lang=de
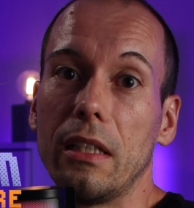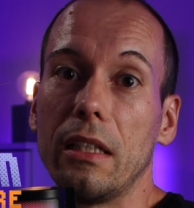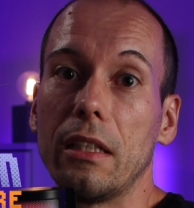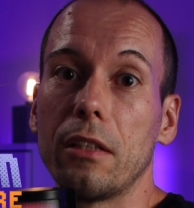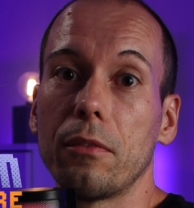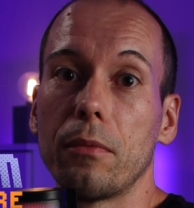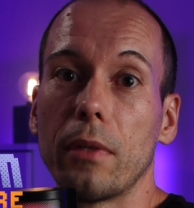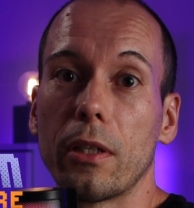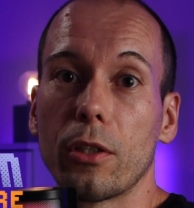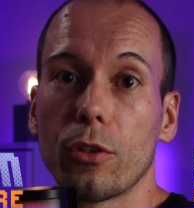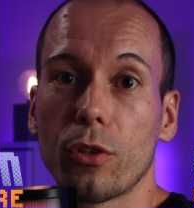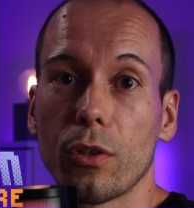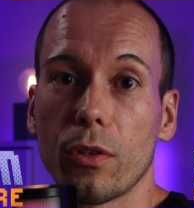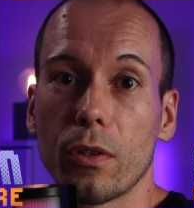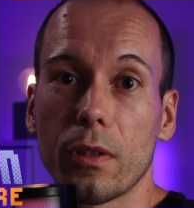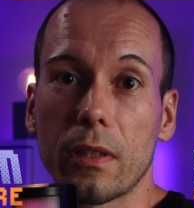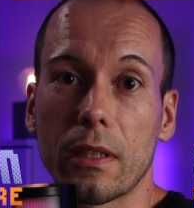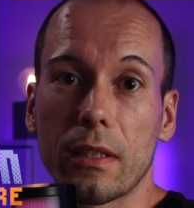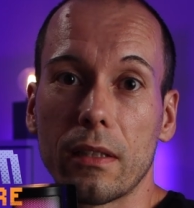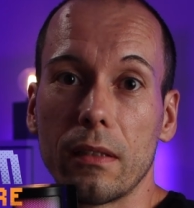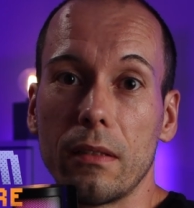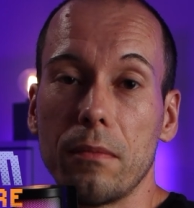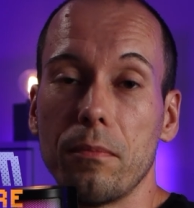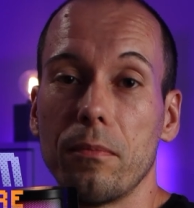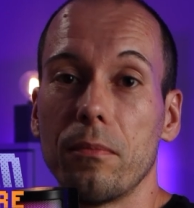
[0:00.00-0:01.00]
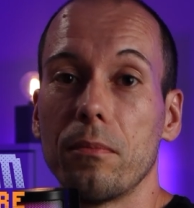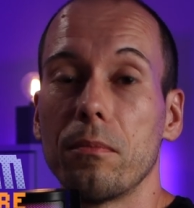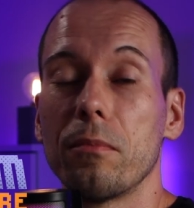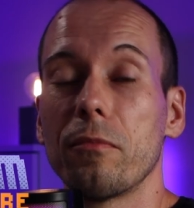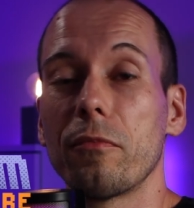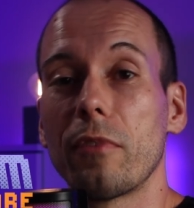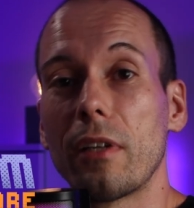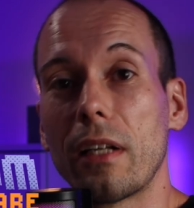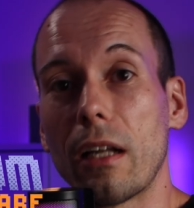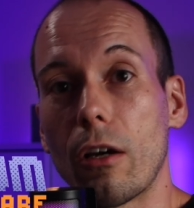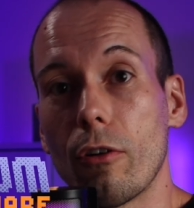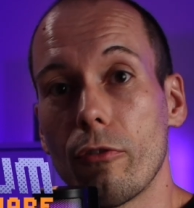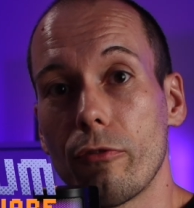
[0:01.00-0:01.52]
Ich werde euch im
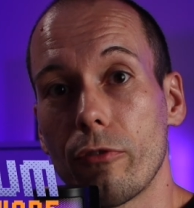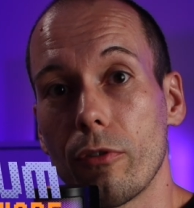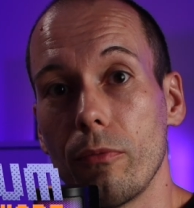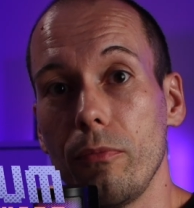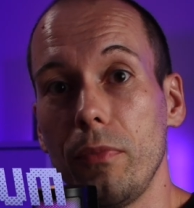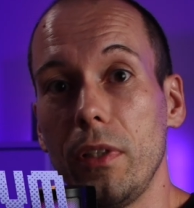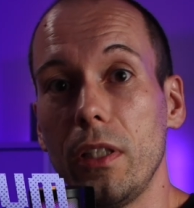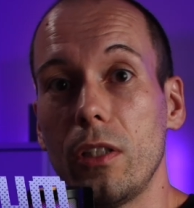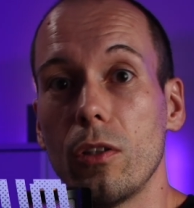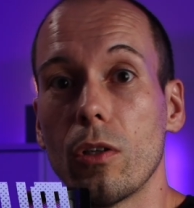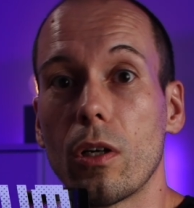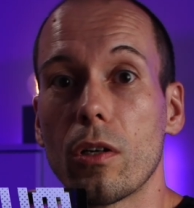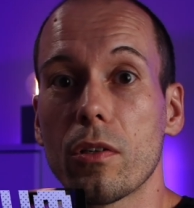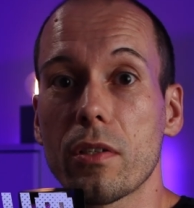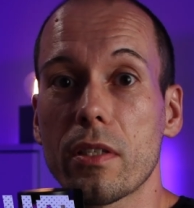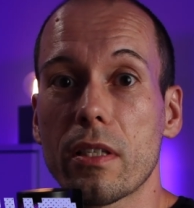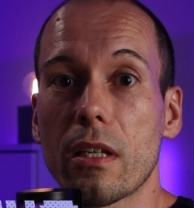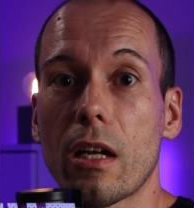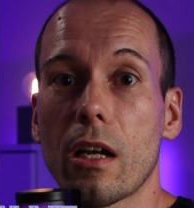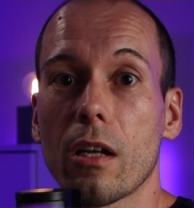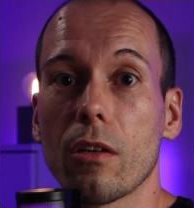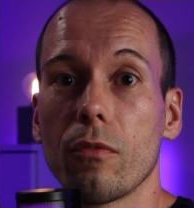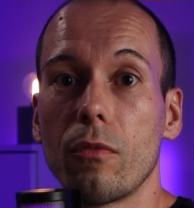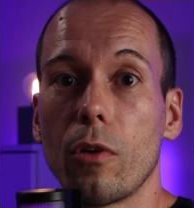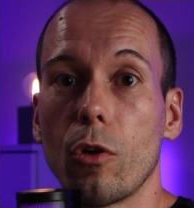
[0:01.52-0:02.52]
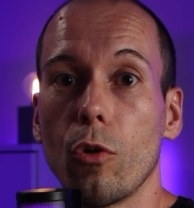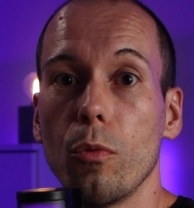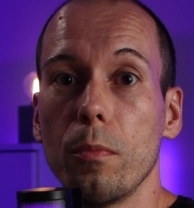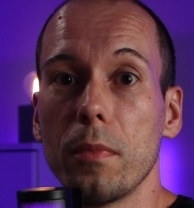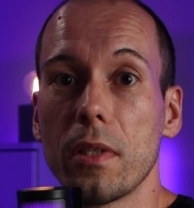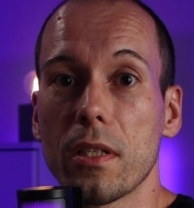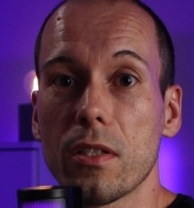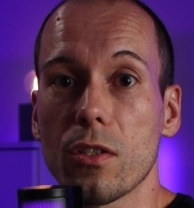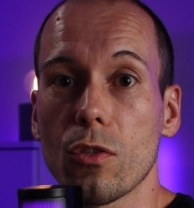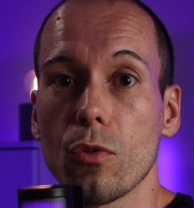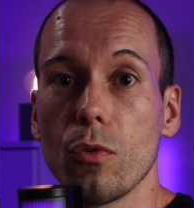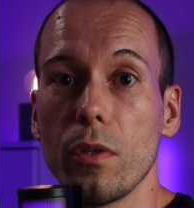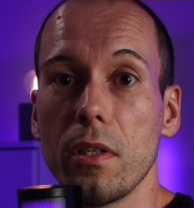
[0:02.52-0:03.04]
Verlauf vom Video auch sagen, warum
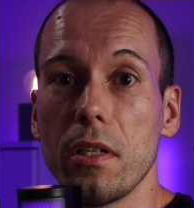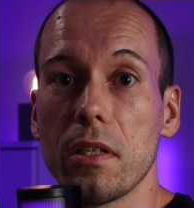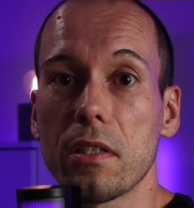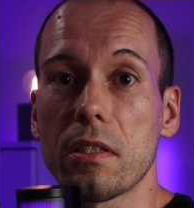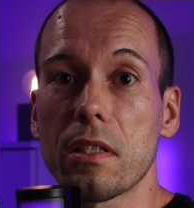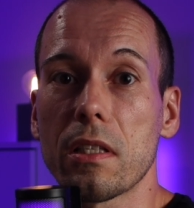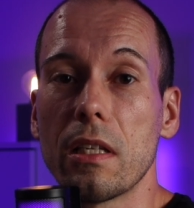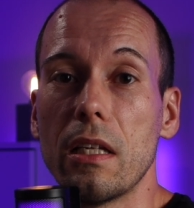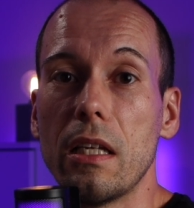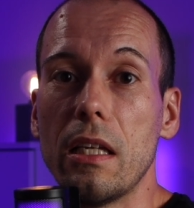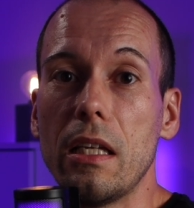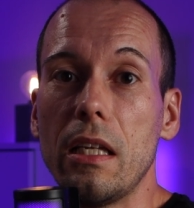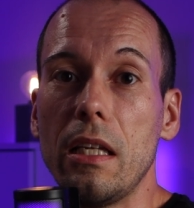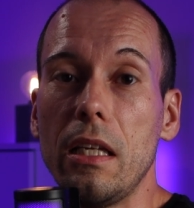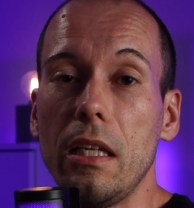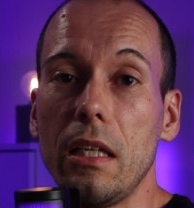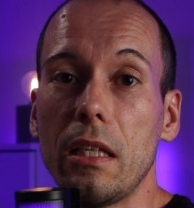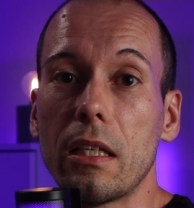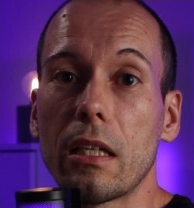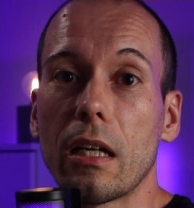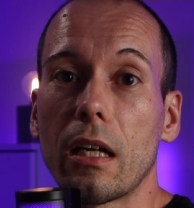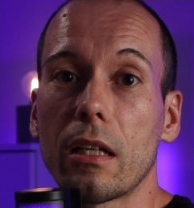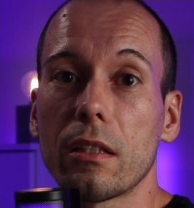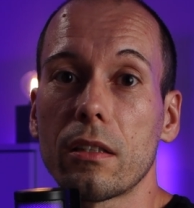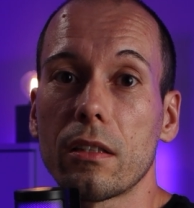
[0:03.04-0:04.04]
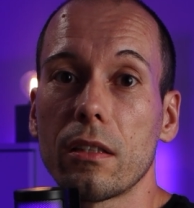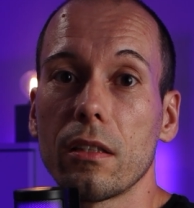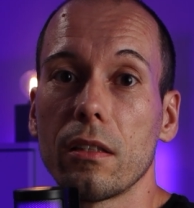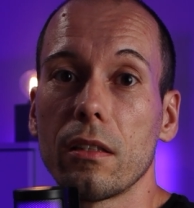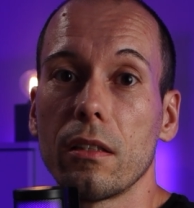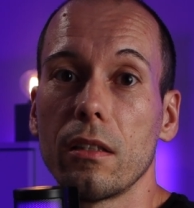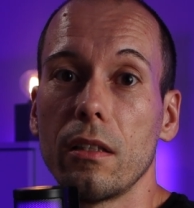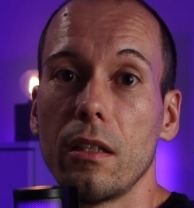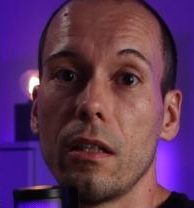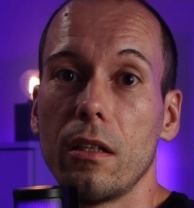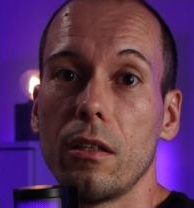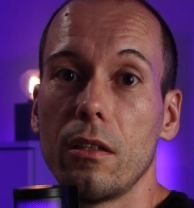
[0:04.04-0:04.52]
das so ist. Ich hatte